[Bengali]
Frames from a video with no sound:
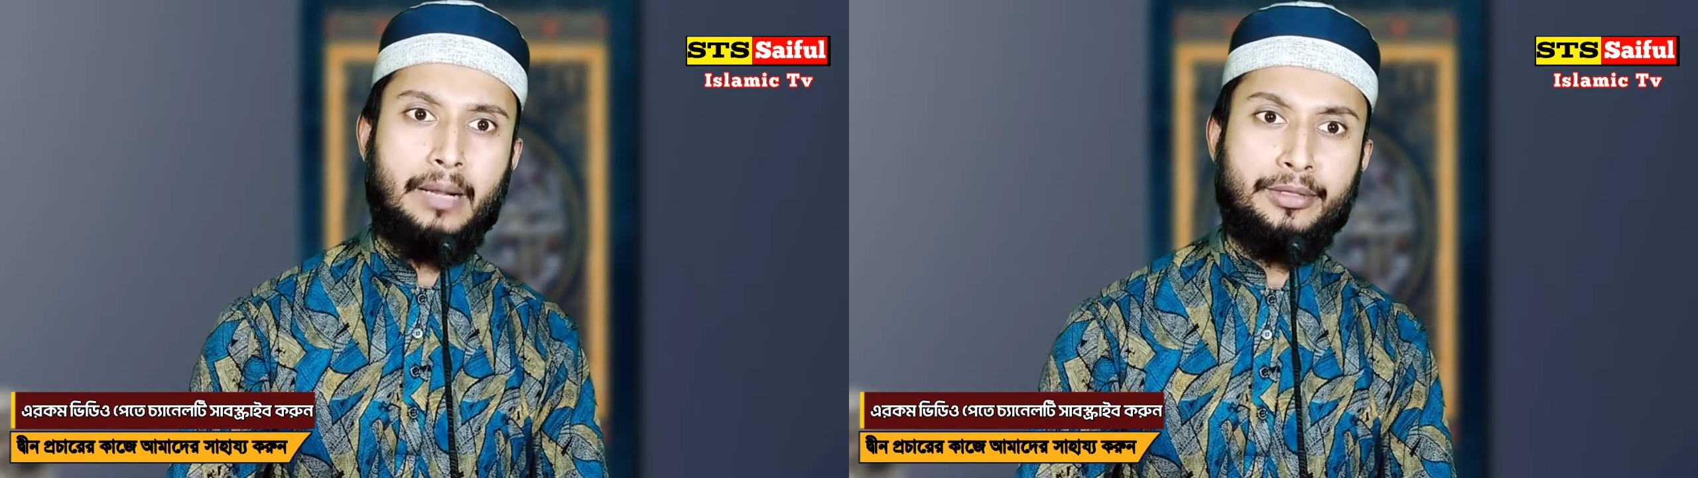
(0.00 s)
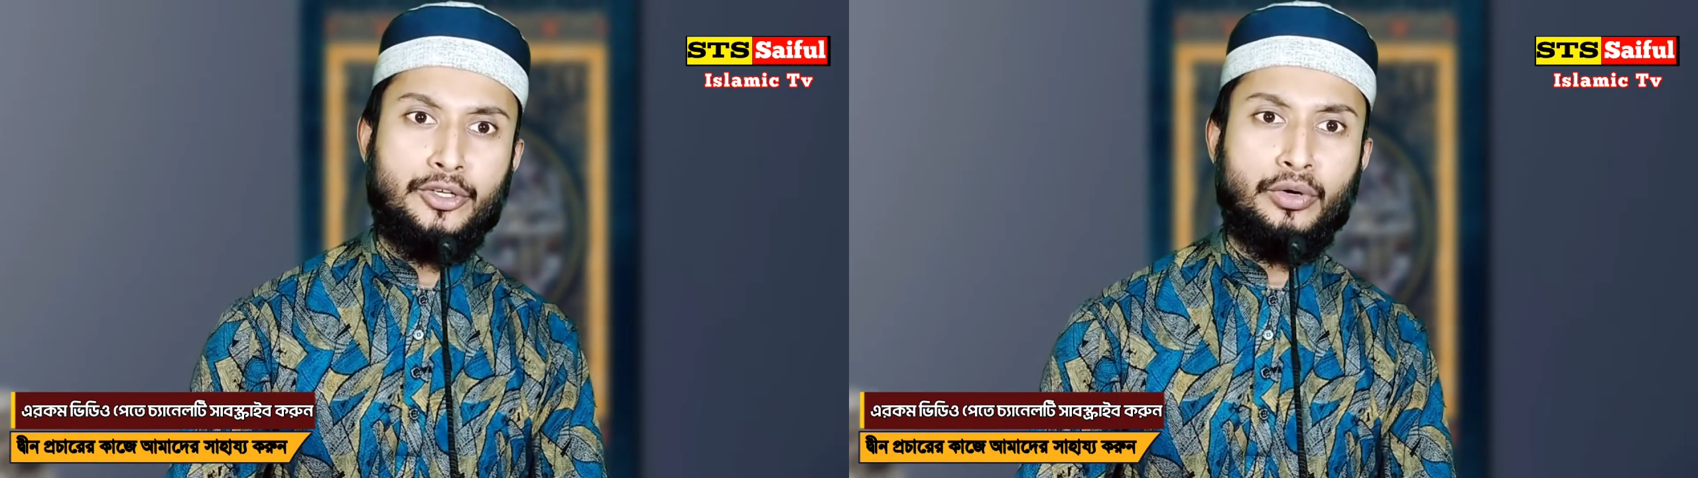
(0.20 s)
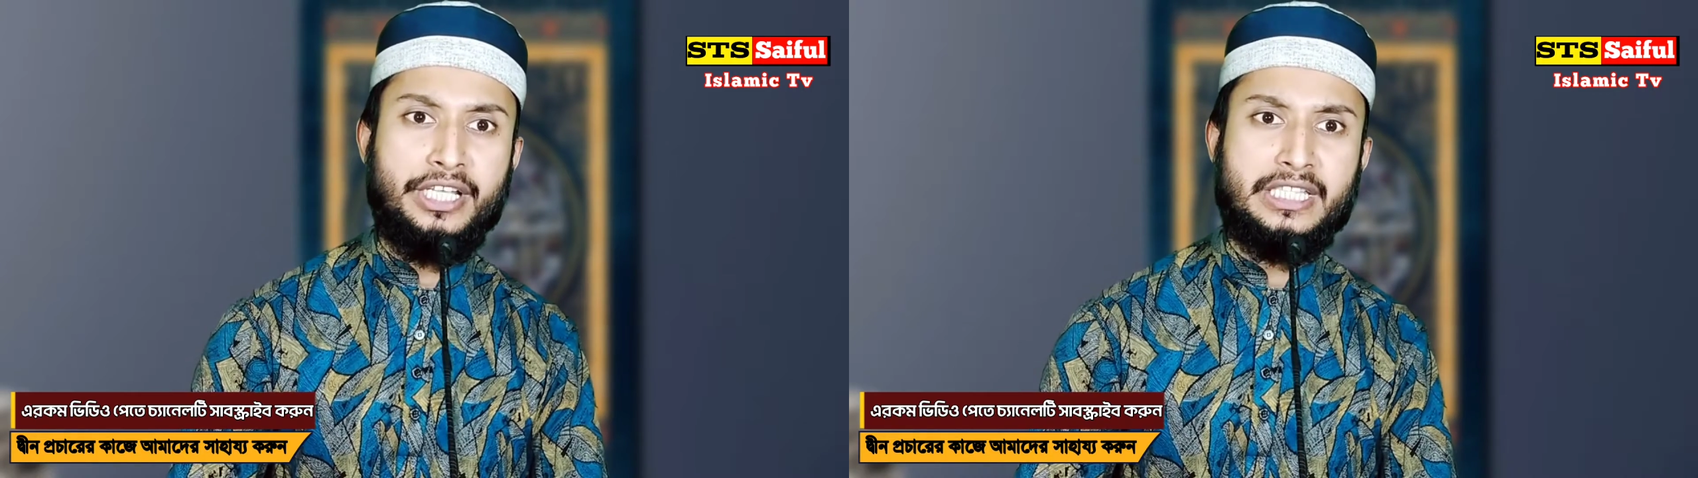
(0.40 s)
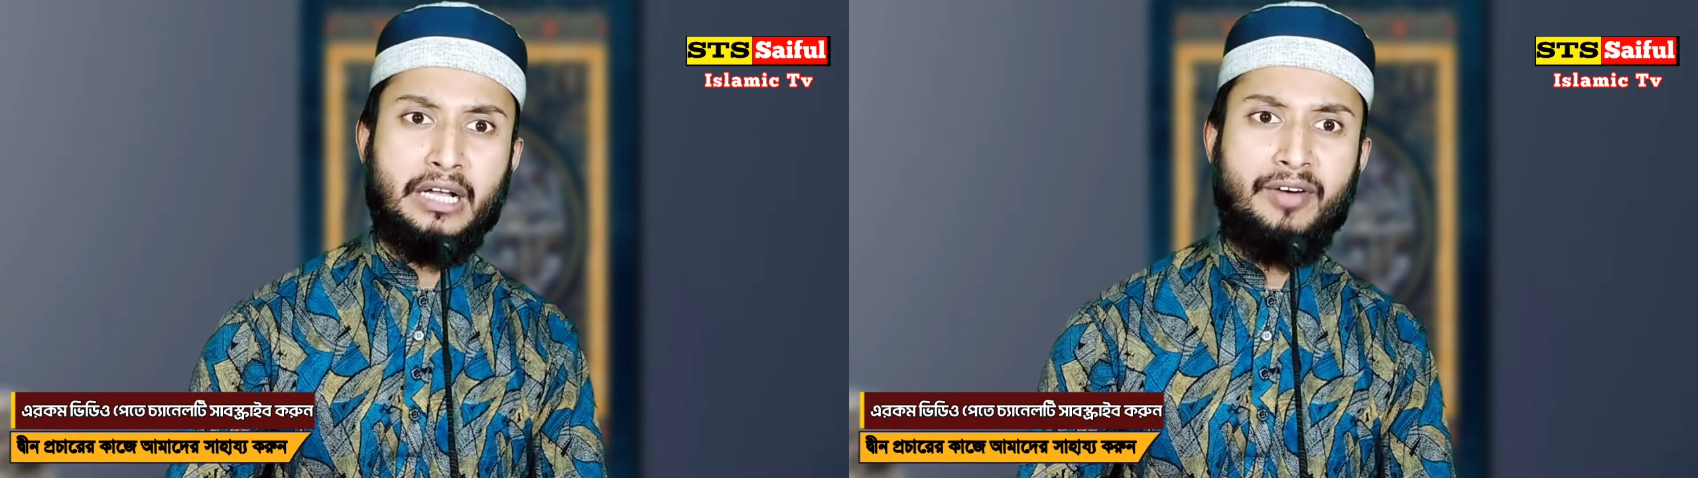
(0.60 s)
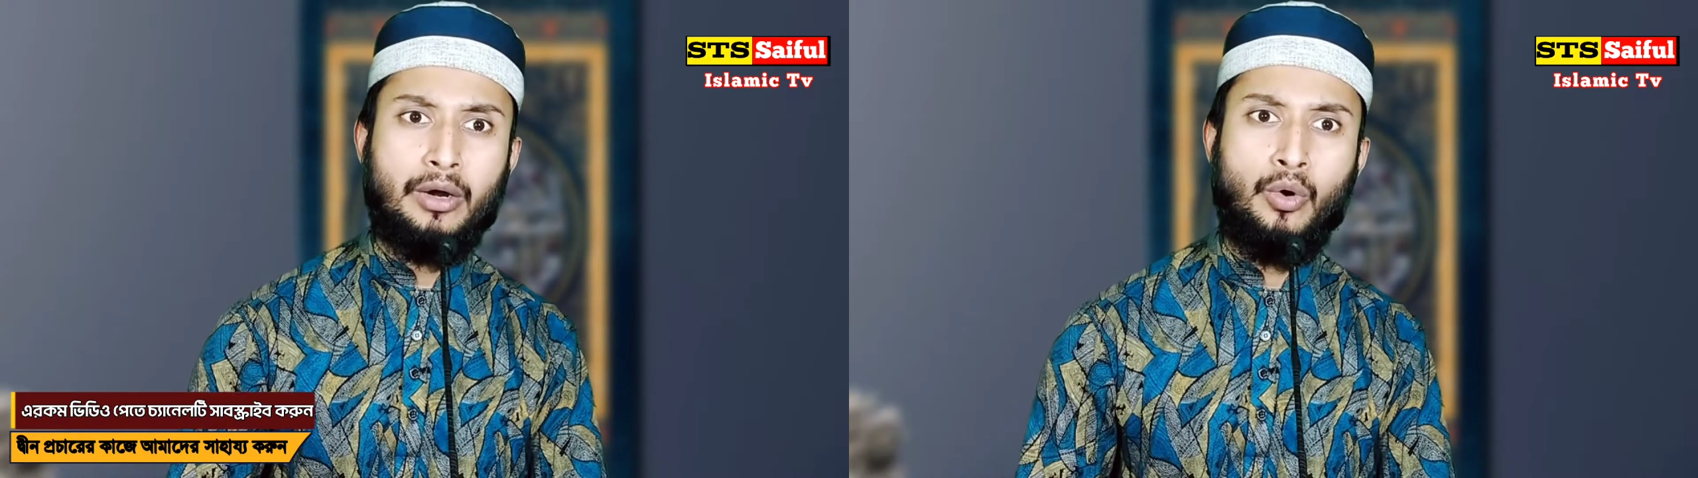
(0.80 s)
আপনি যখন
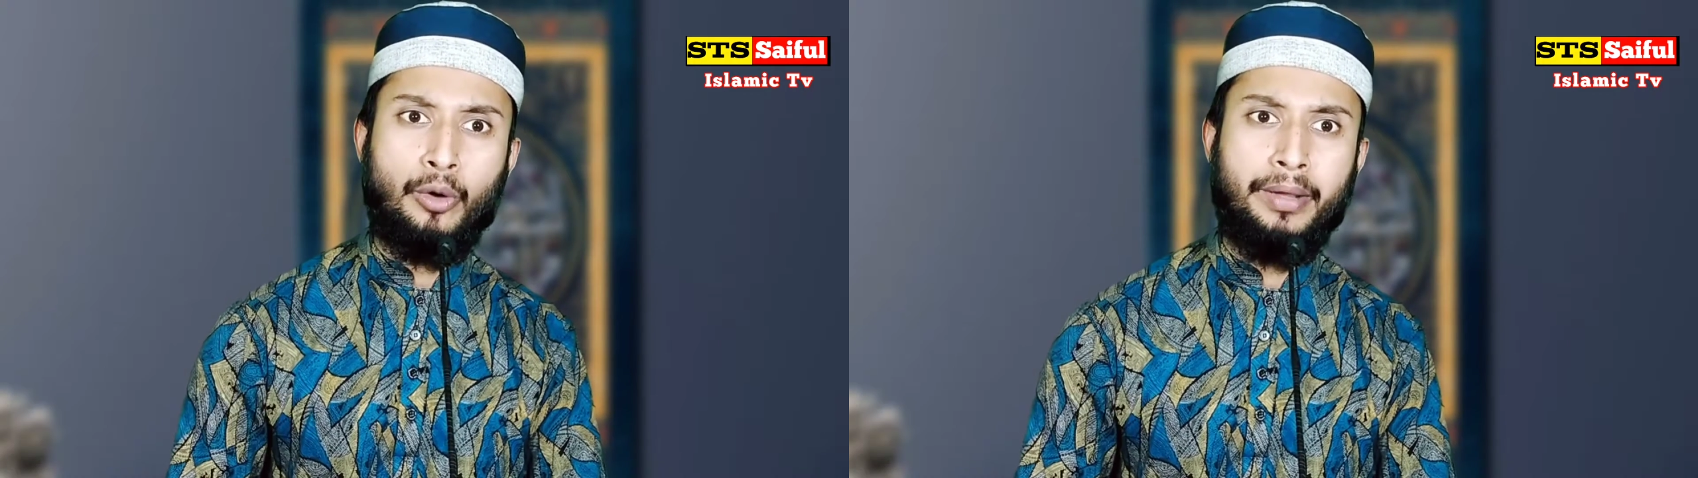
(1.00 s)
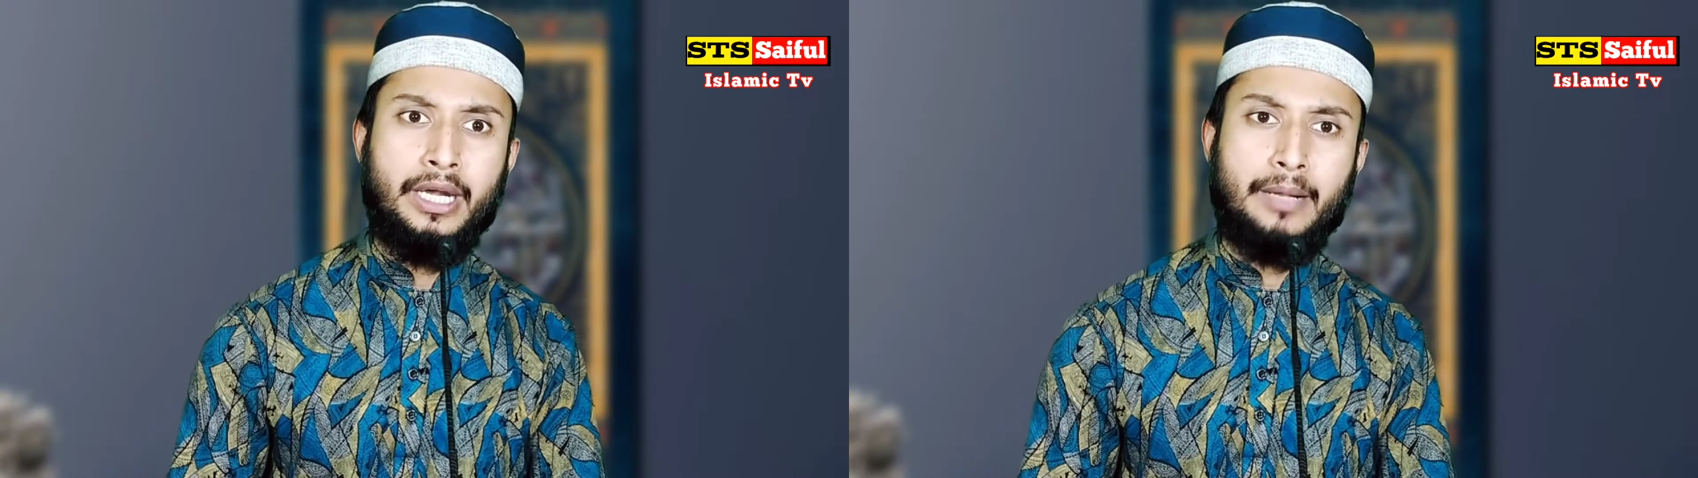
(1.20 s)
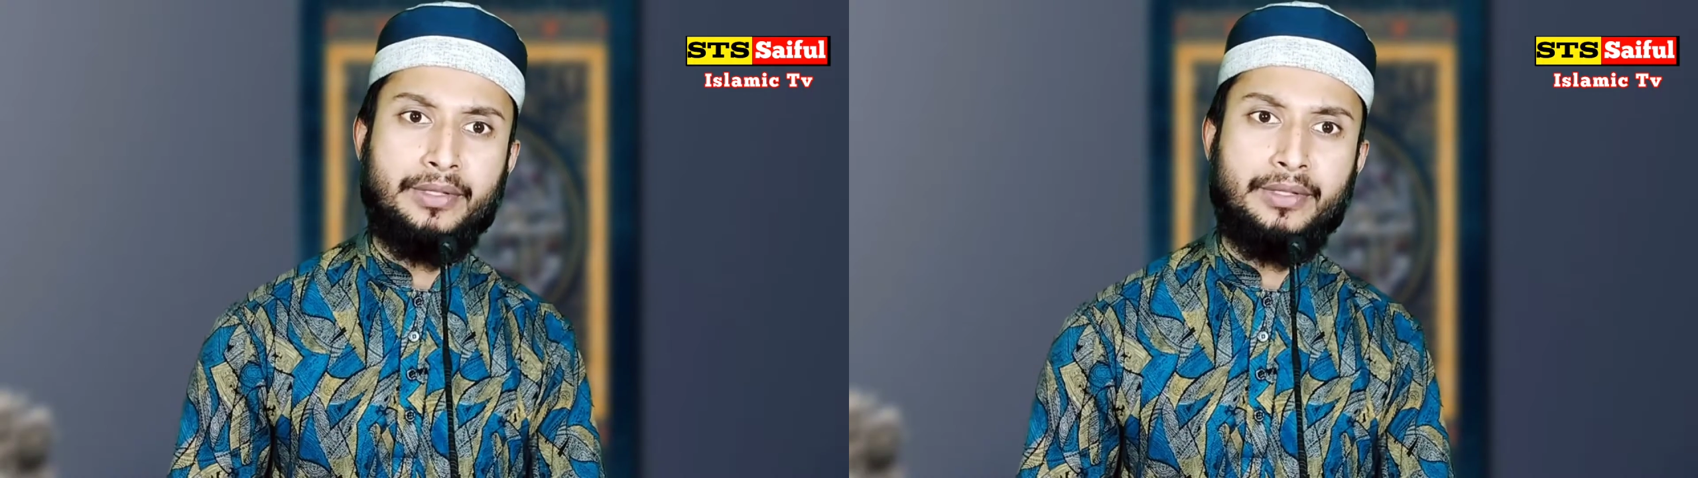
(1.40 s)
ইস্তেকফার করবেন